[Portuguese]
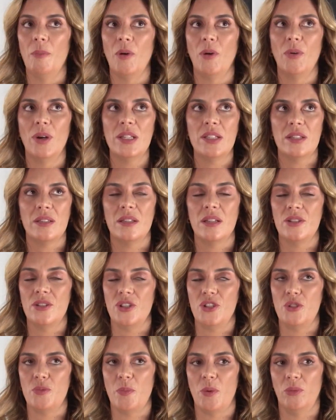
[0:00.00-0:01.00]
Bom, antes da
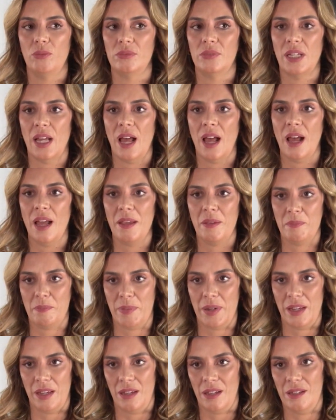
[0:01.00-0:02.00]
gente montar a
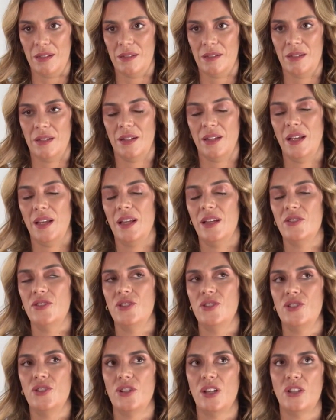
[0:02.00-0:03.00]
empresa, né, a
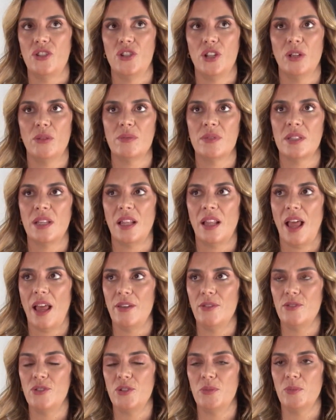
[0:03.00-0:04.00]
gente já tinha um
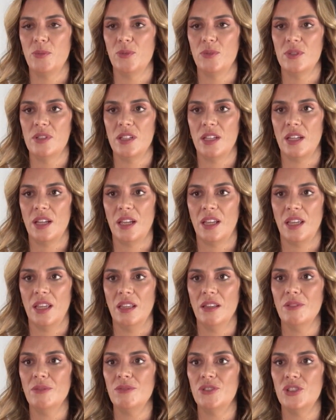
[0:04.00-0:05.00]
cenário de música
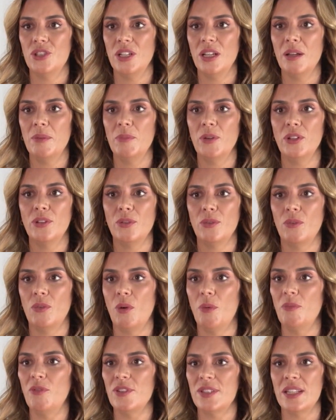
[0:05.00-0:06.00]
que não tinha muito
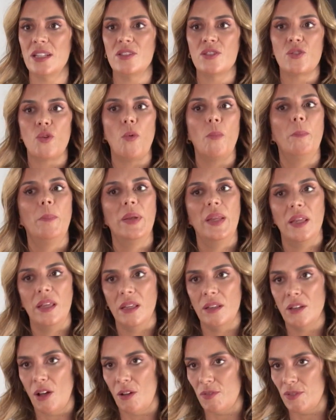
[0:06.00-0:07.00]
como você
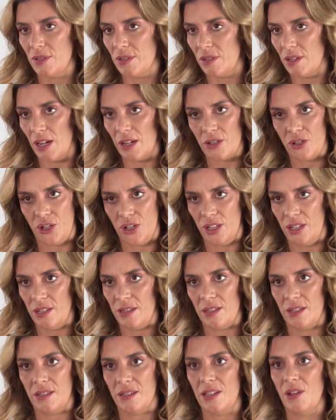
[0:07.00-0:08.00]
descobrir novos
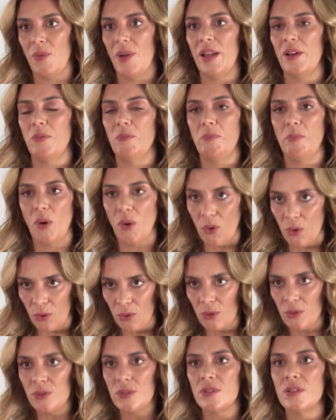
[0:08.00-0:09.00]
artistas. Então eram
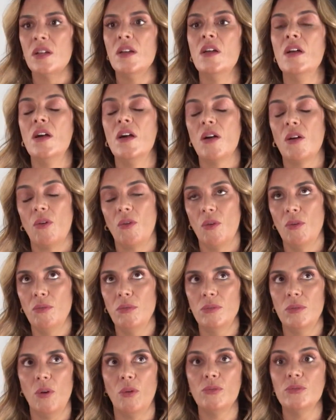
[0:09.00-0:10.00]
poucos,
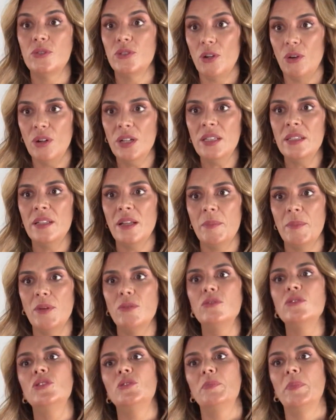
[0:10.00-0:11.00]
com um controle na
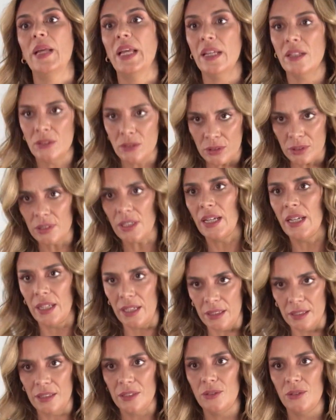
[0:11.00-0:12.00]
mão de menos
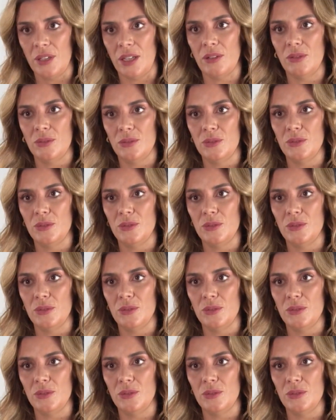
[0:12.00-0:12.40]
ainda do que o